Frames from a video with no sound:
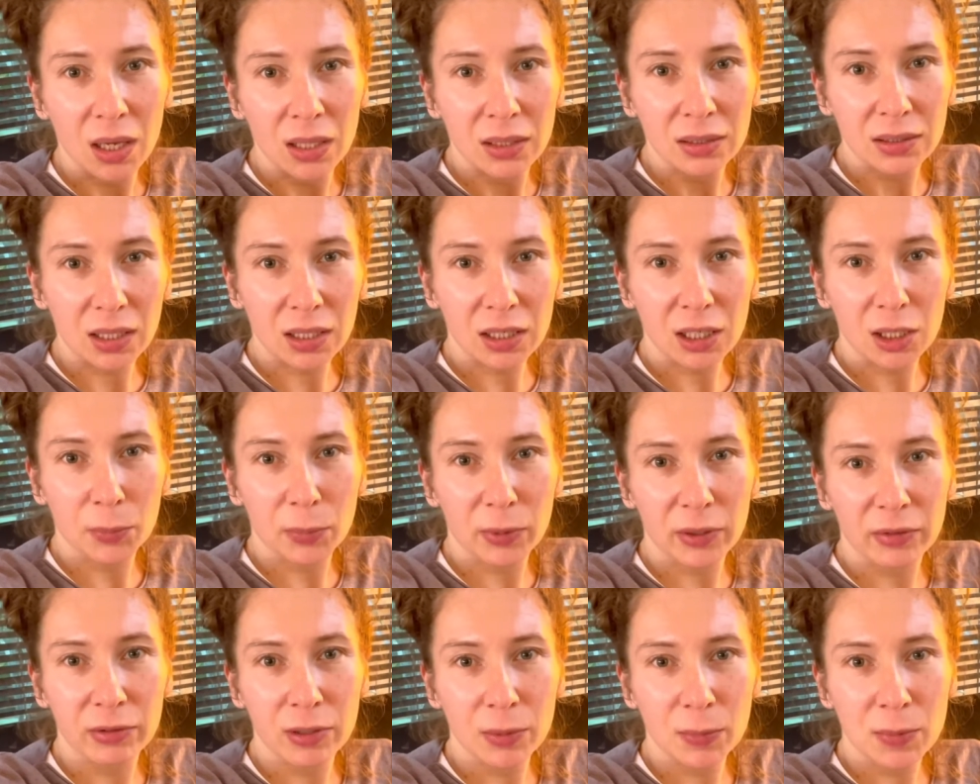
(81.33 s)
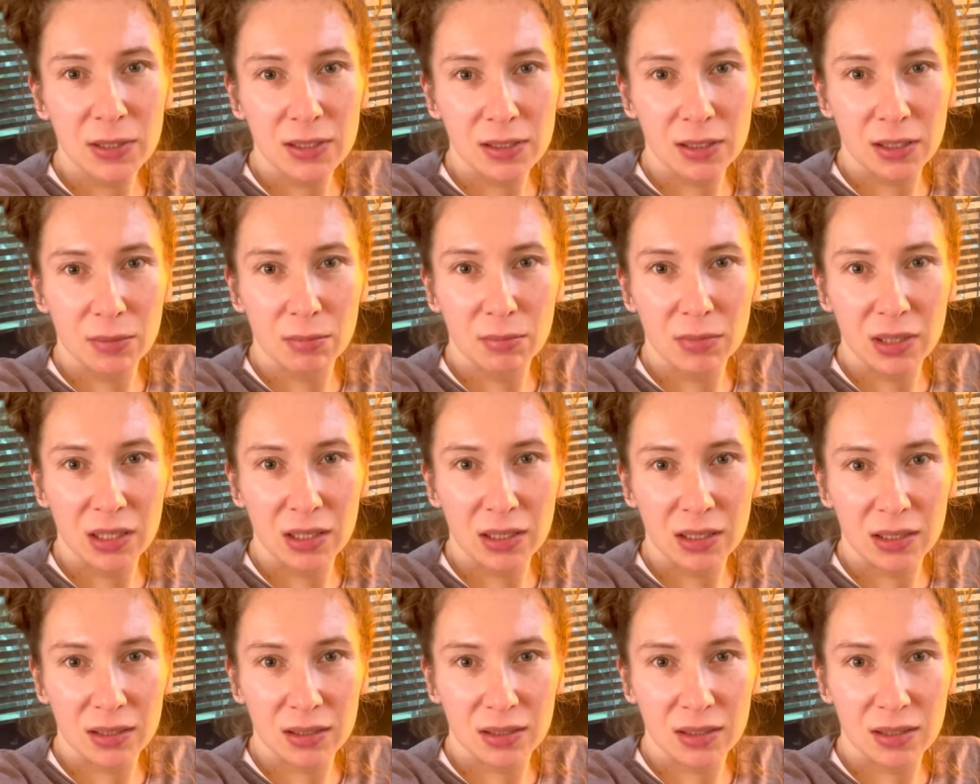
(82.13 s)
Так как при выписке
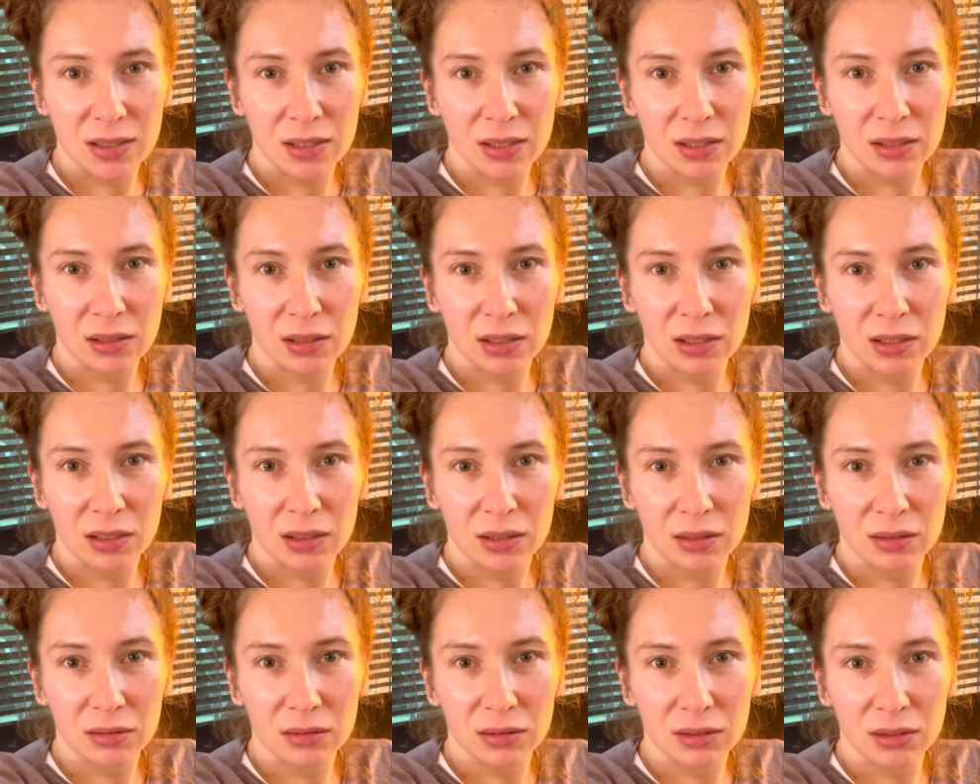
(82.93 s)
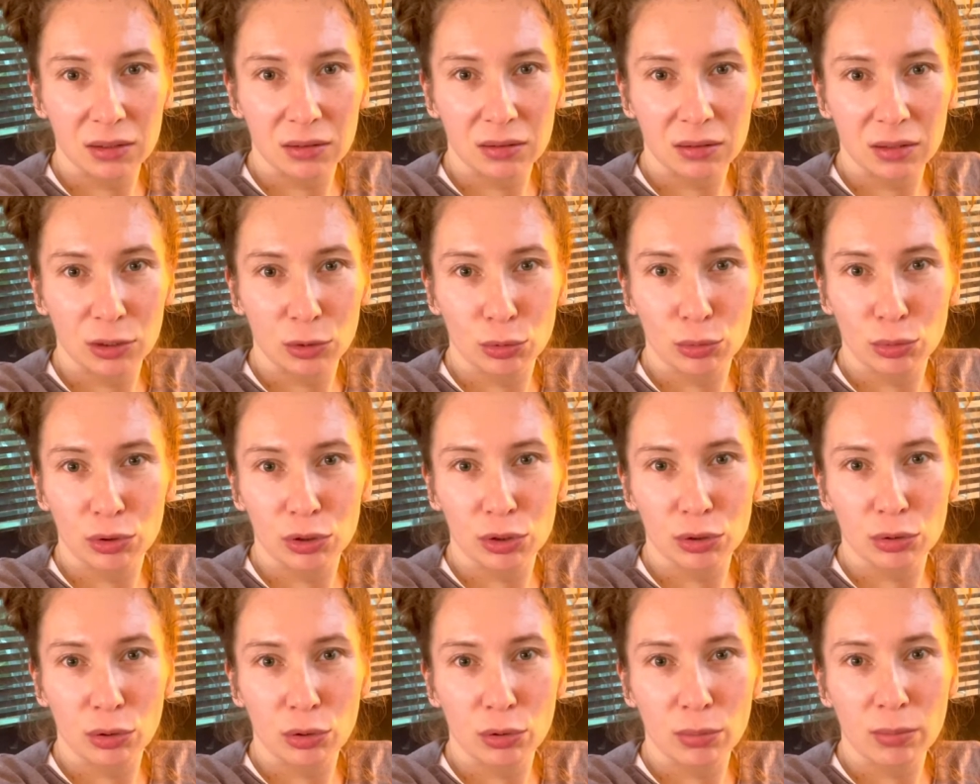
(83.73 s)
мне сделали эту
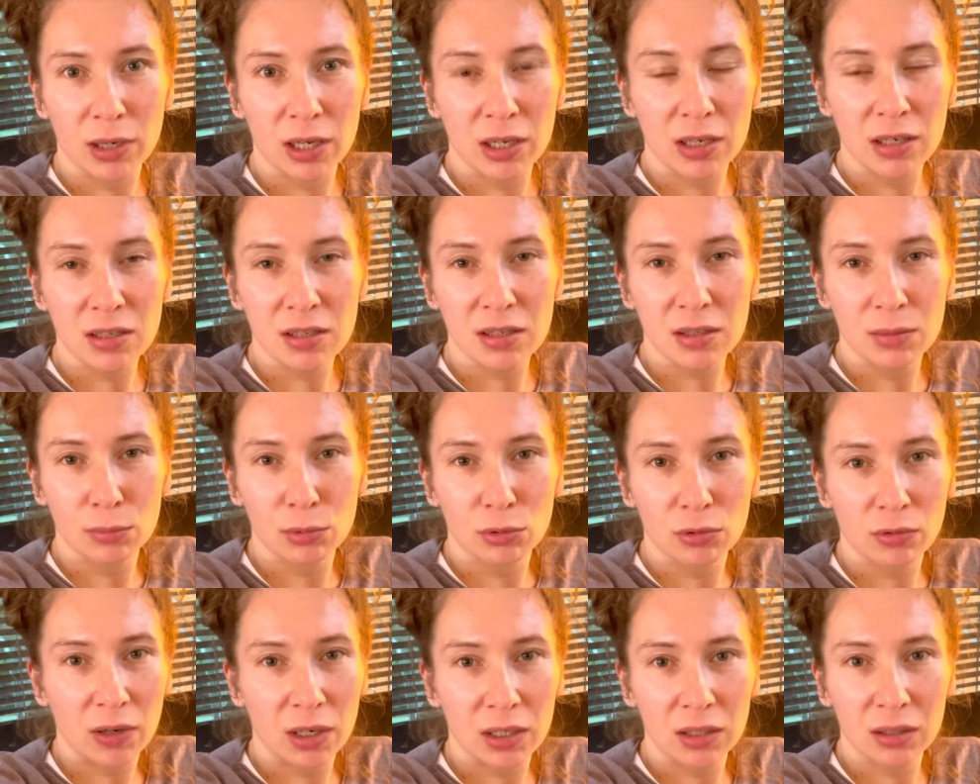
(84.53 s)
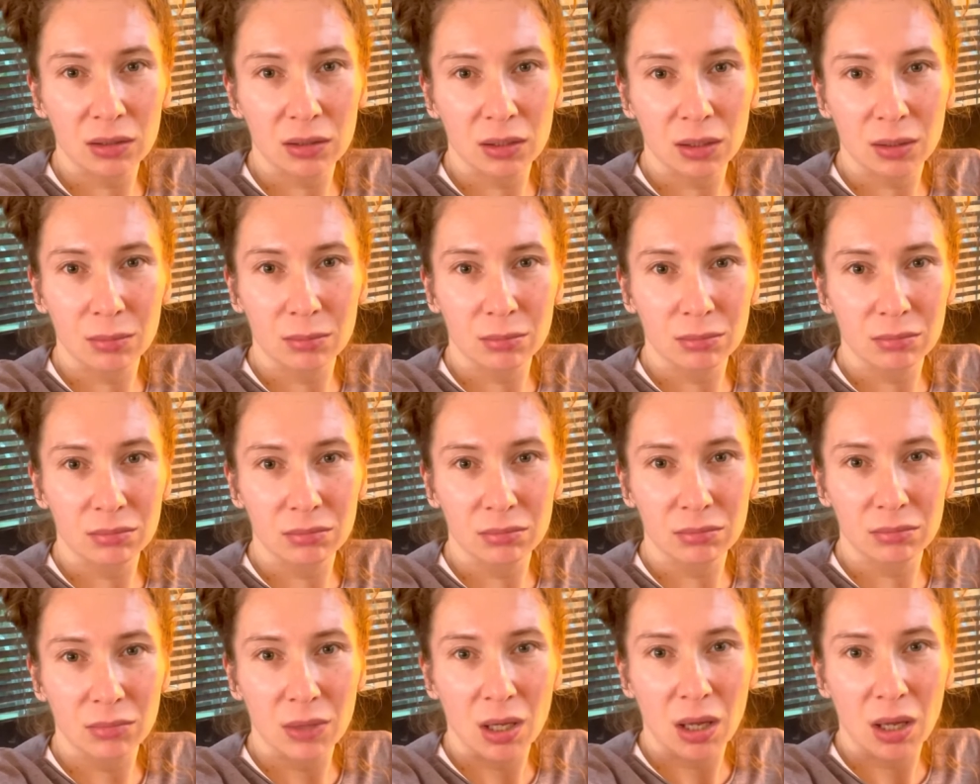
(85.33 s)
историю болезни буквально там